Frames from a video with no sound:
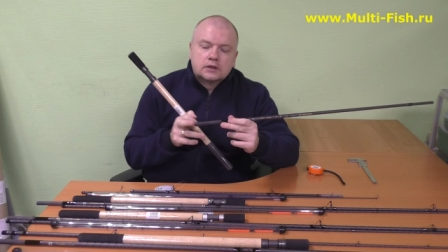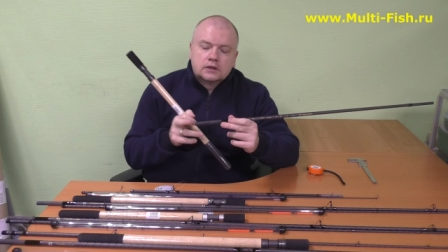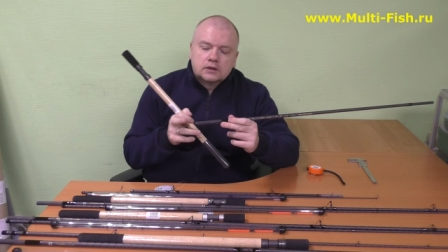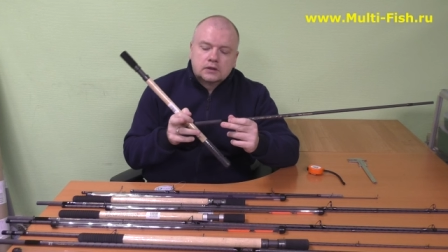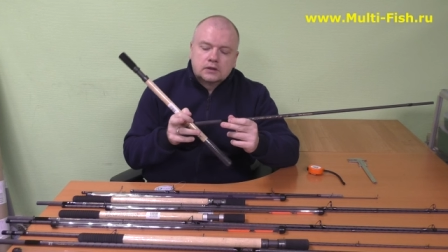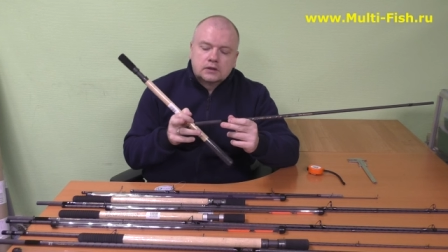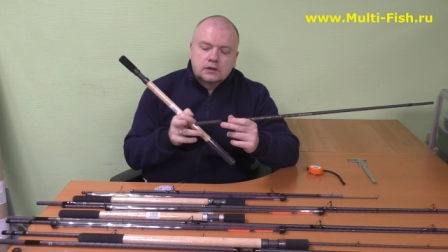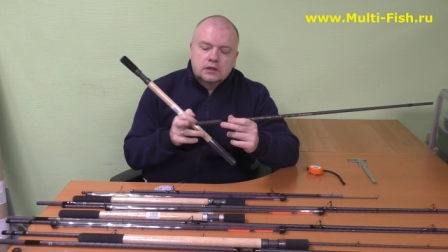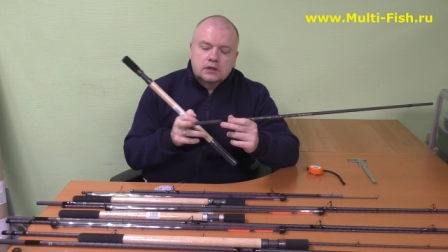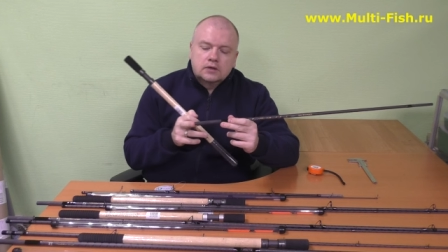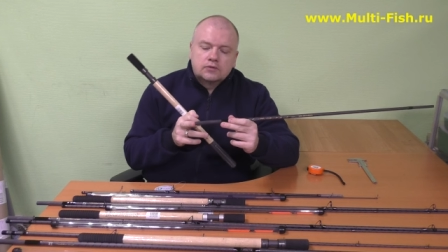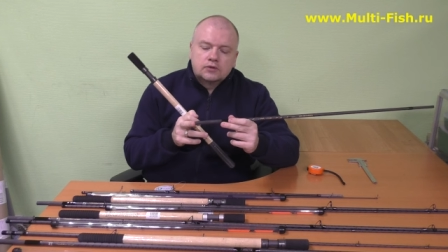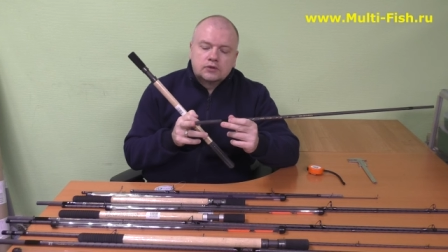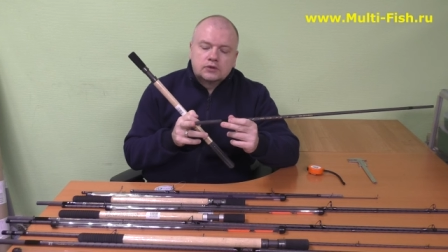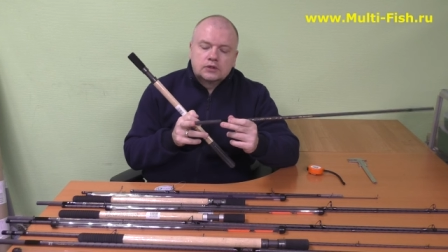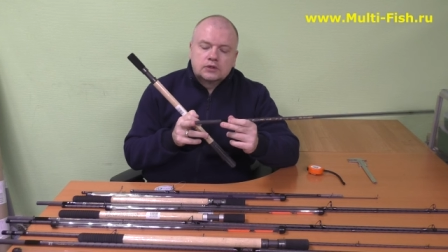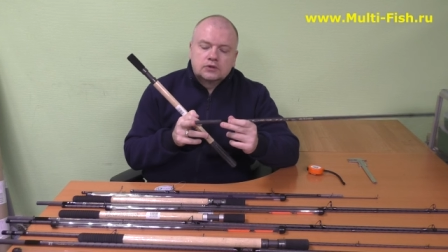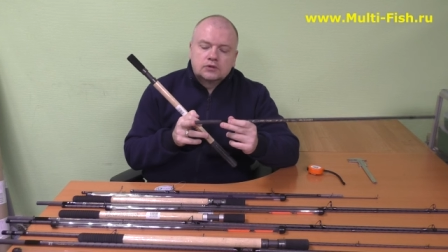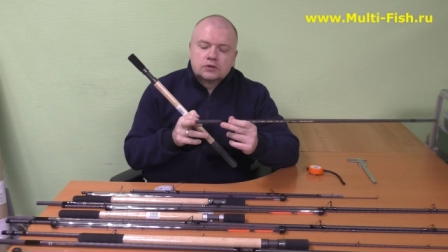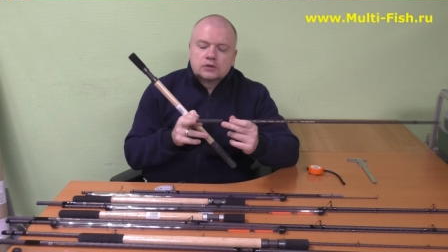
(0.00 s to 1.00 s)
Да, вот
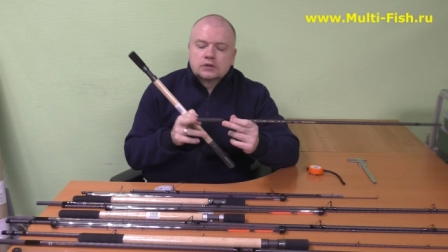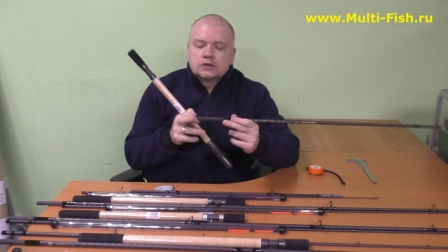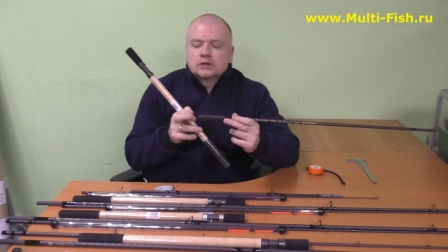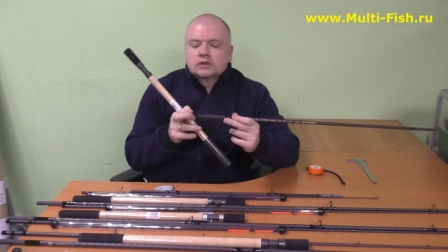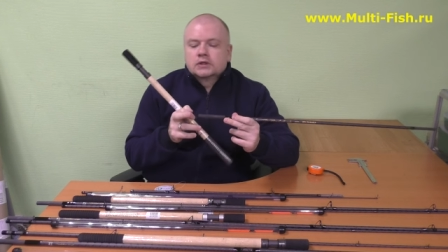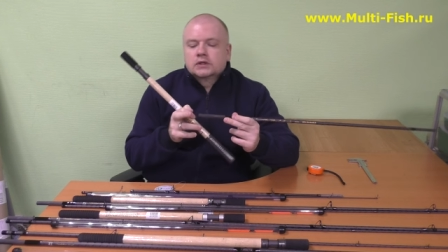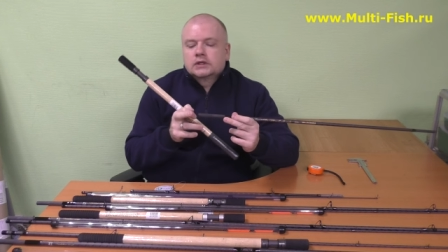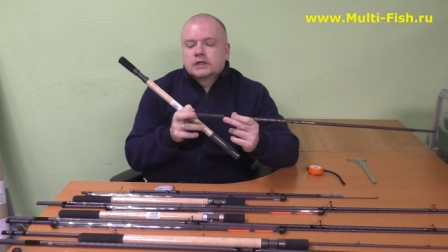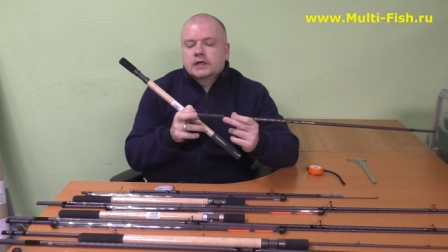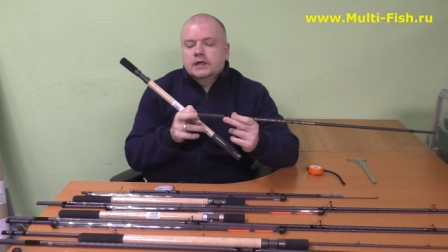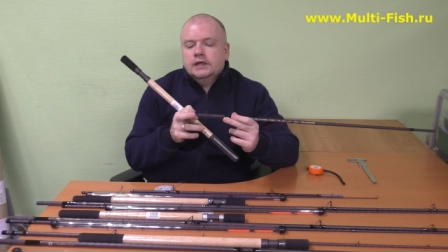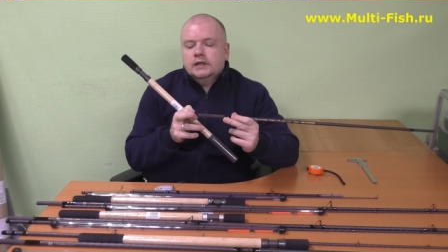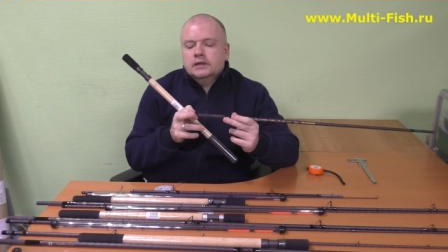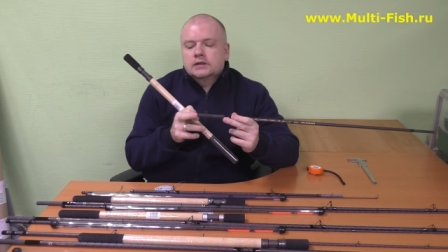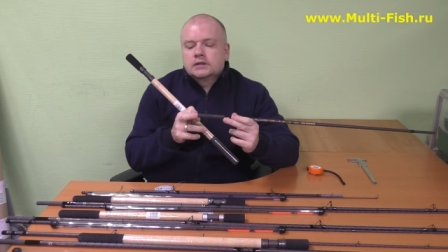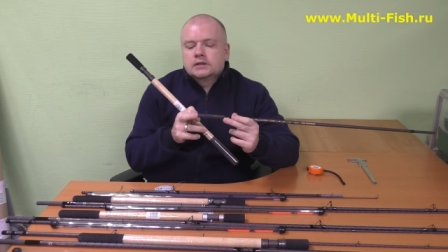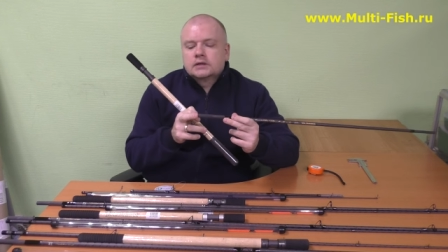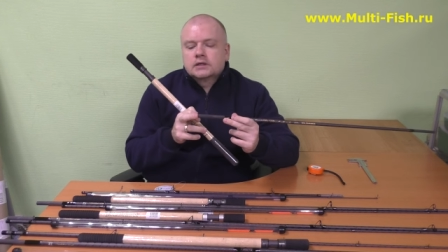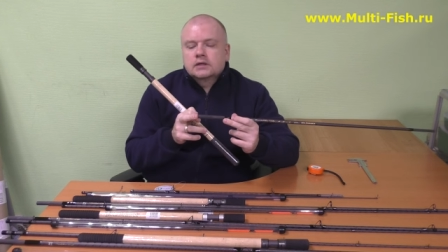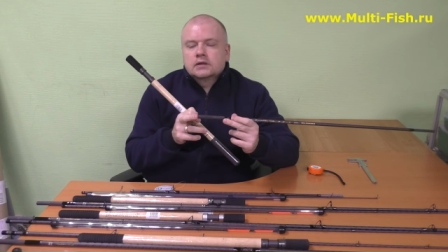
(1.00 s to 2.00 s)
здесь вот э,
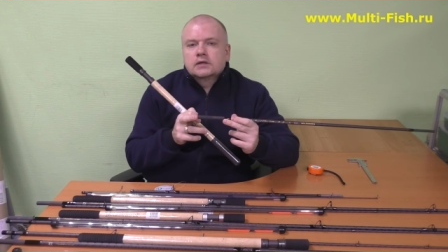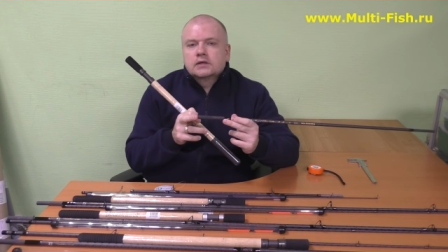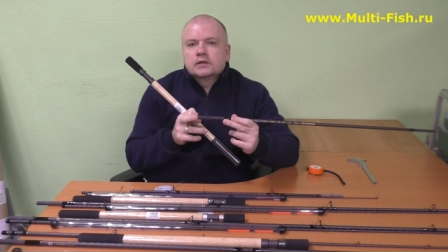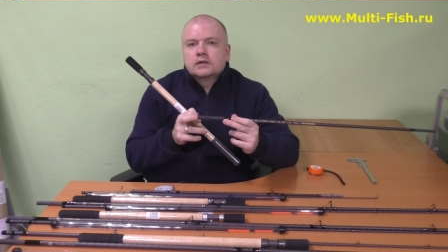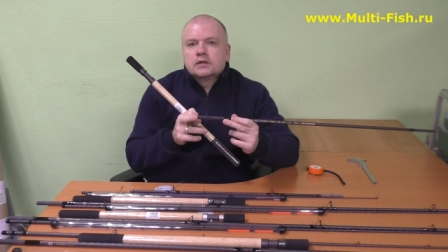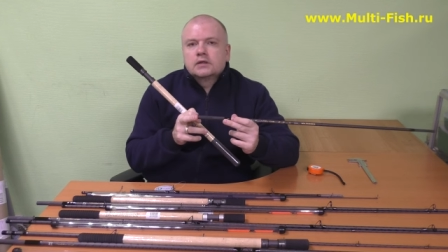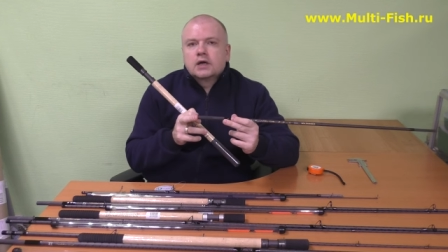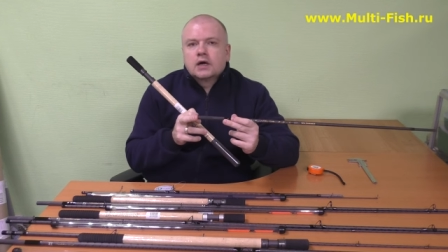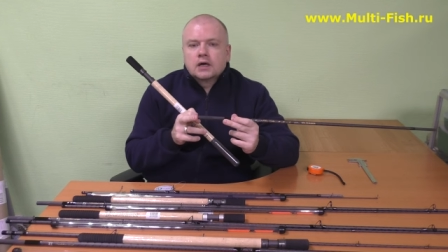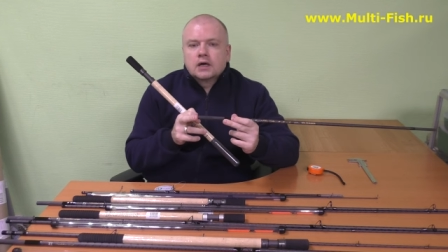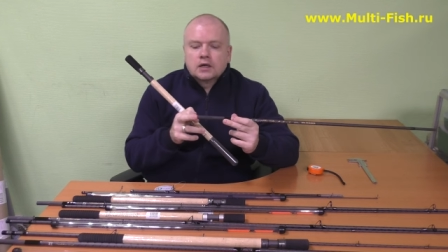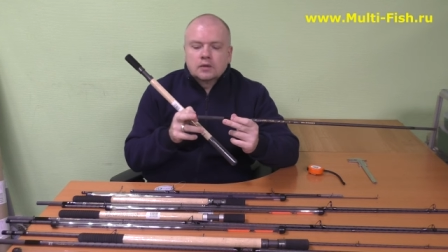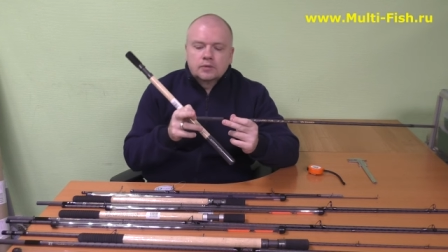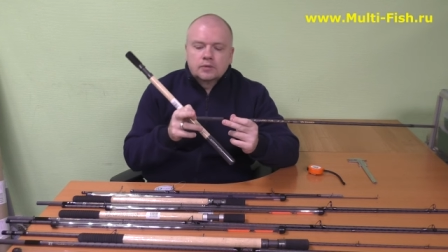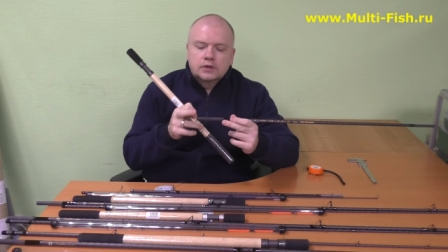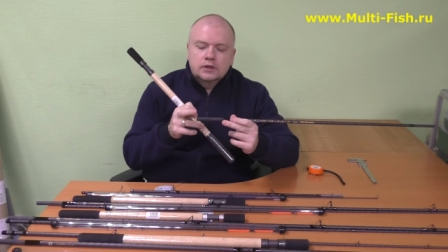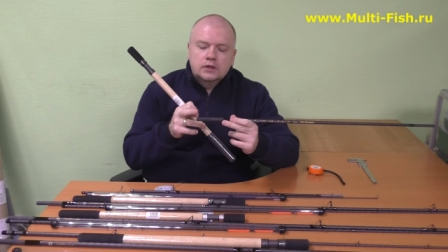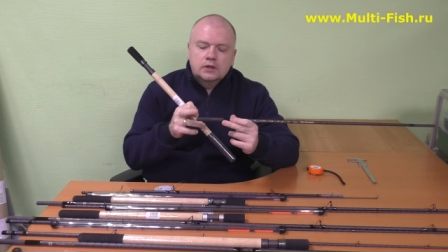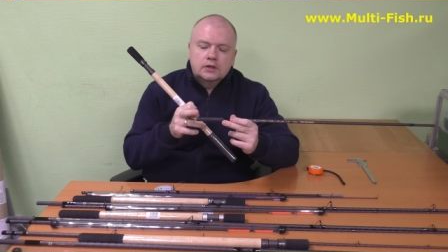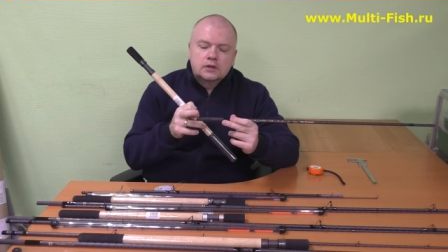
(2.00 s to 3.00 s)
торец закрыт
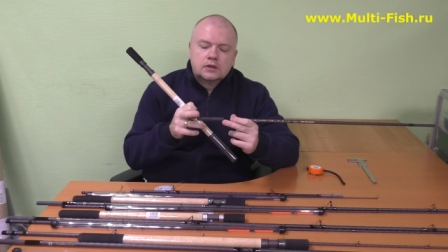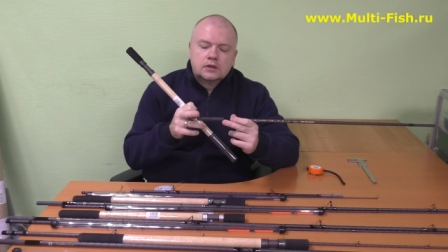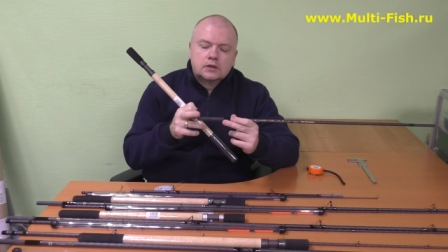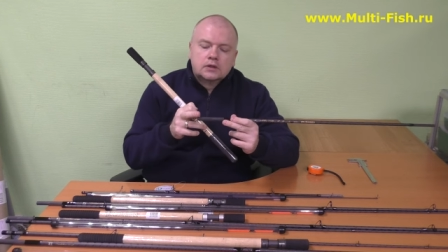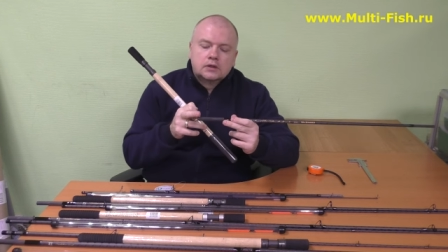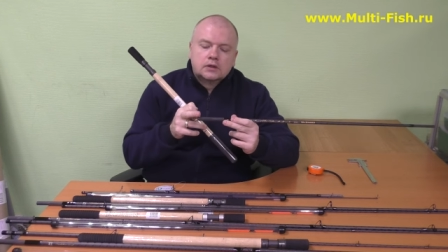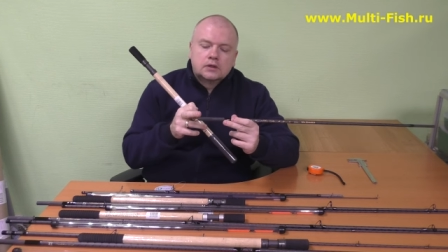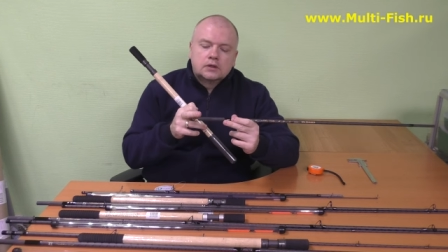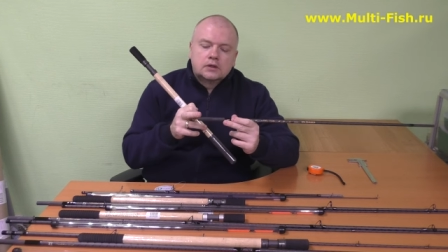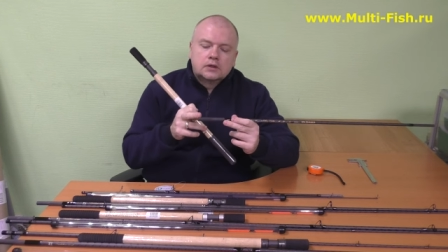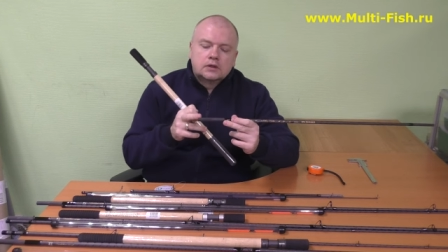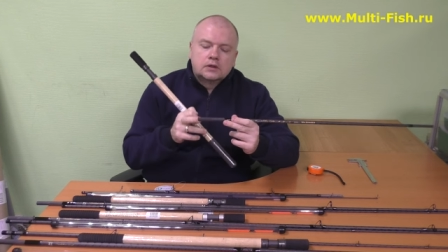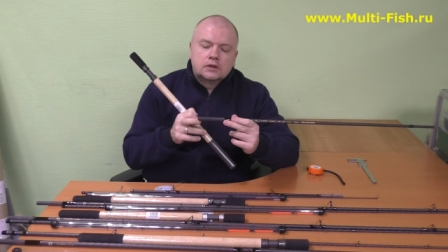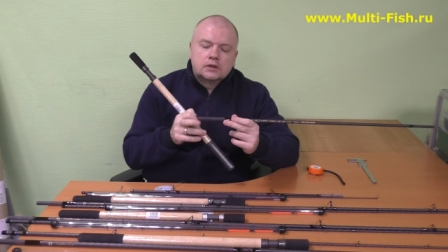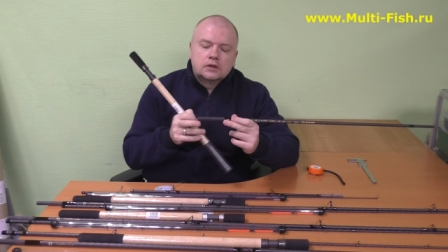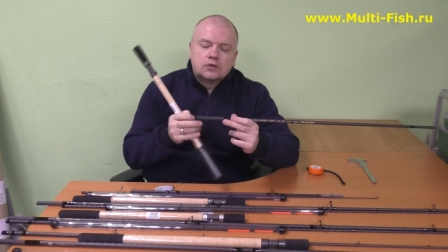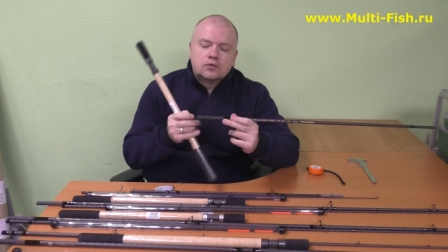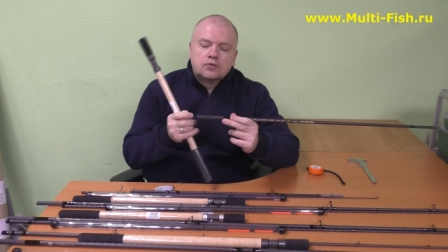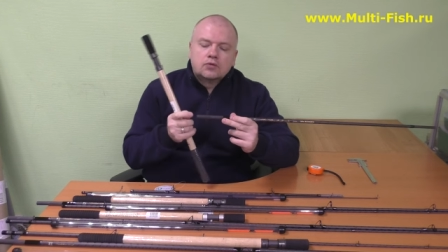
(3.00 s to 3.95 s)
лаком, и э,